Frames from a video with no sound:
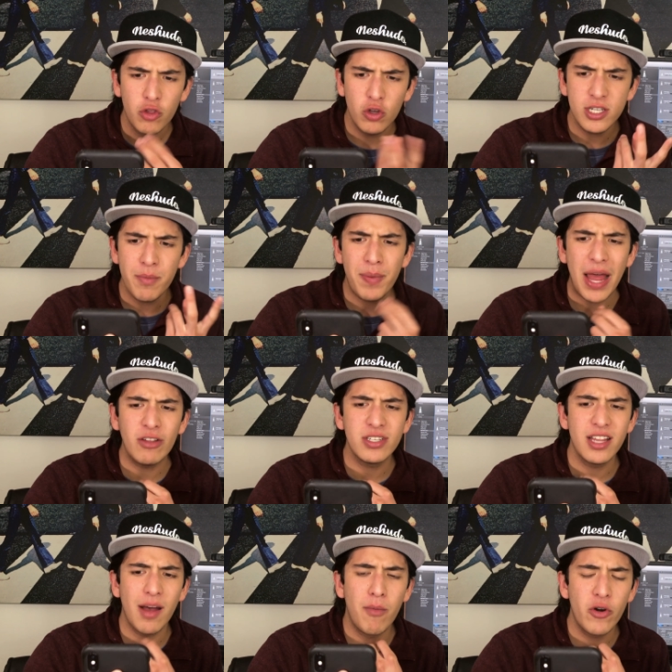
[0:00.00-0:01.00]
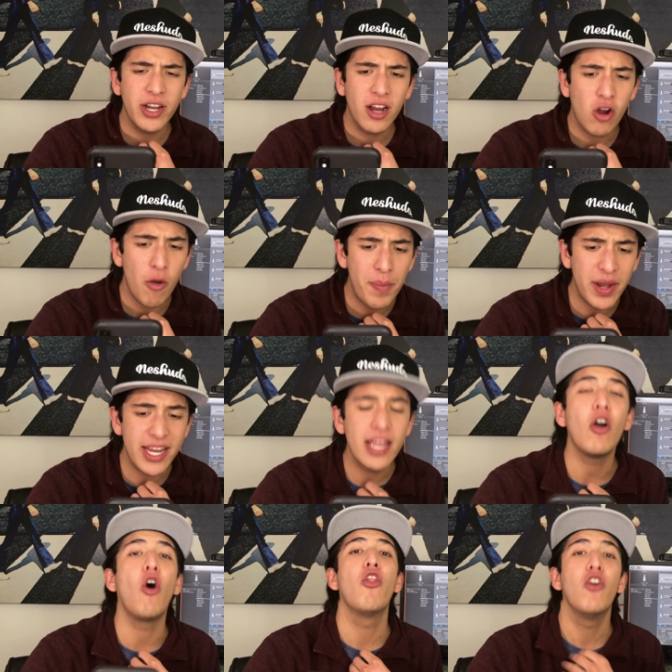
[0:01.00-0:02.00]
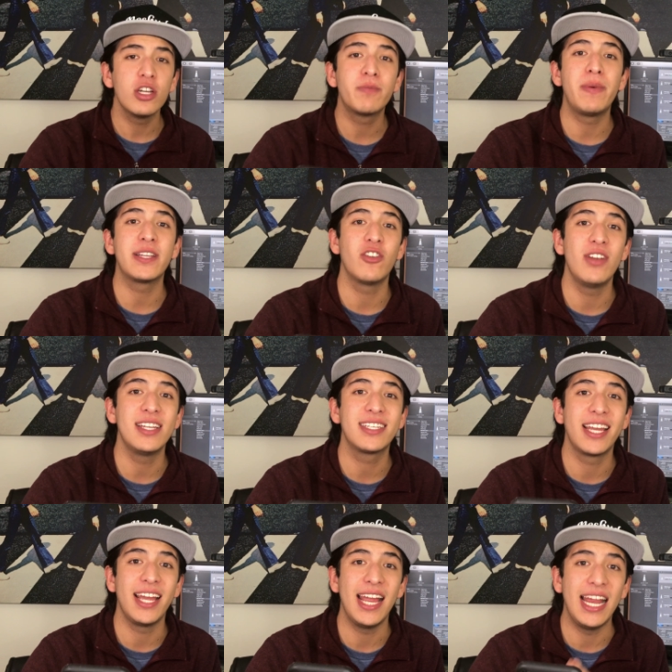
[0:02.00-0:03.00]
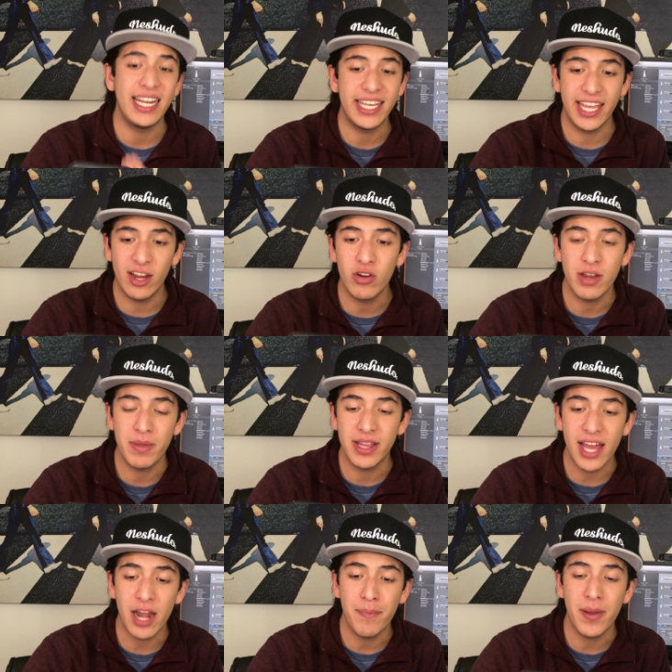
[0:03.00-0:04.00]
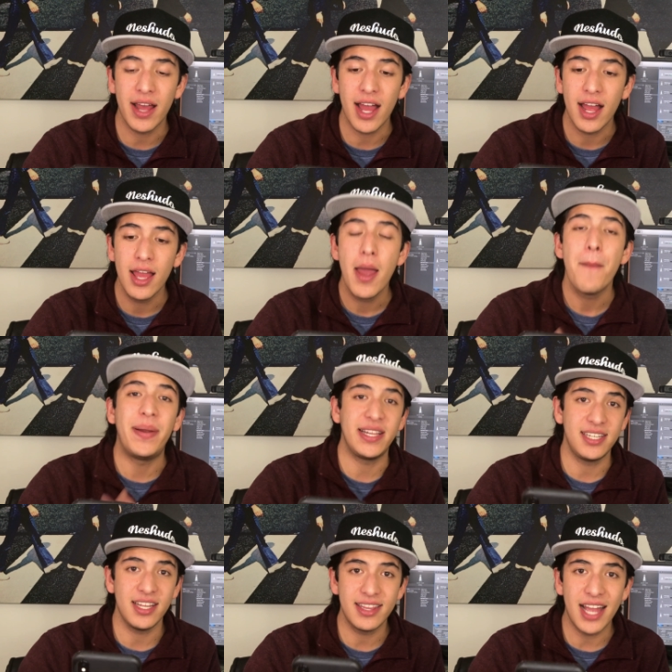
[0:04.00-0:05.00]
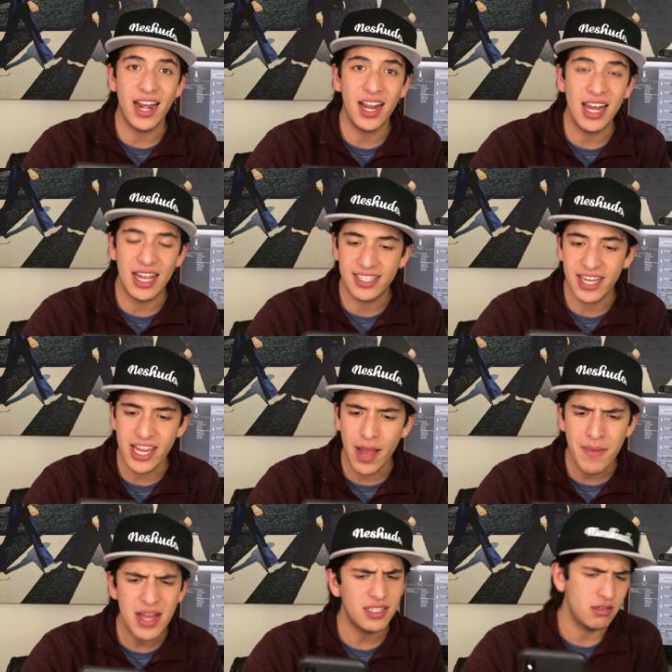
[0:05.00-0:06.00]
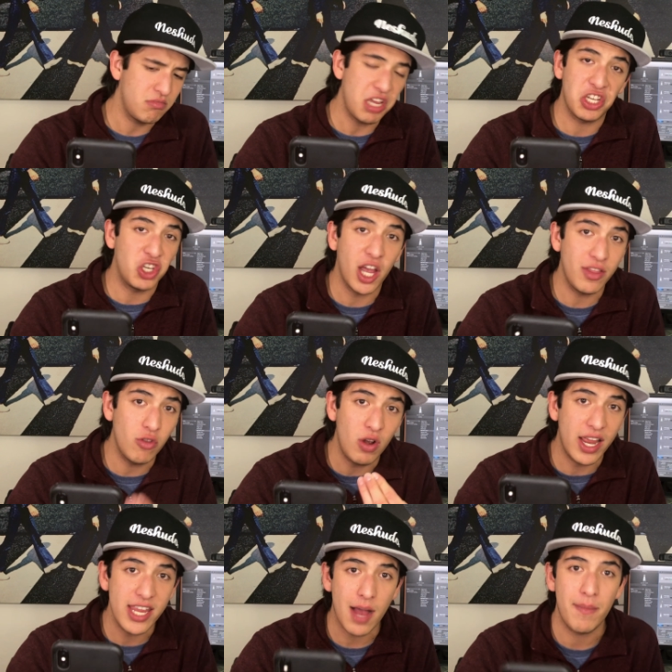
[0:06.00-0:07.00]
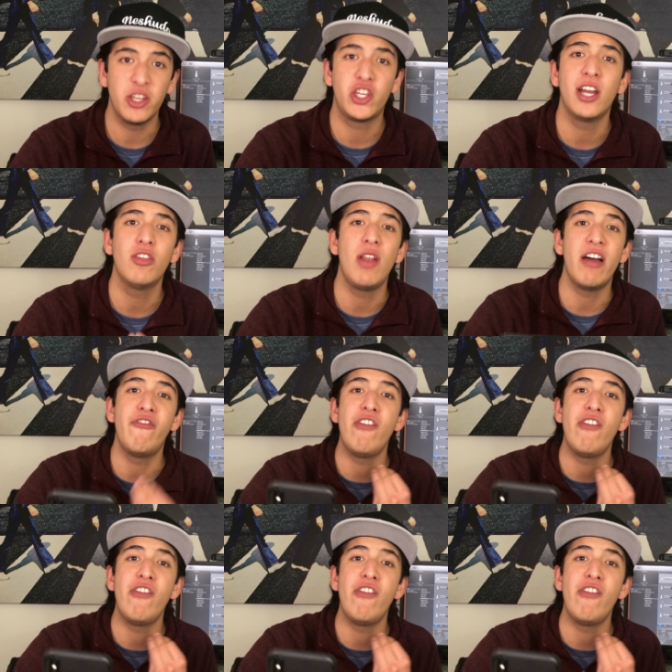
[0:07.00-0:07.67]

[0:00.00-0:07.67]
Dos empleados de The Boring Company o dos personas que eligieron invitar para presentar el lanzallamas, echando la llama, echando la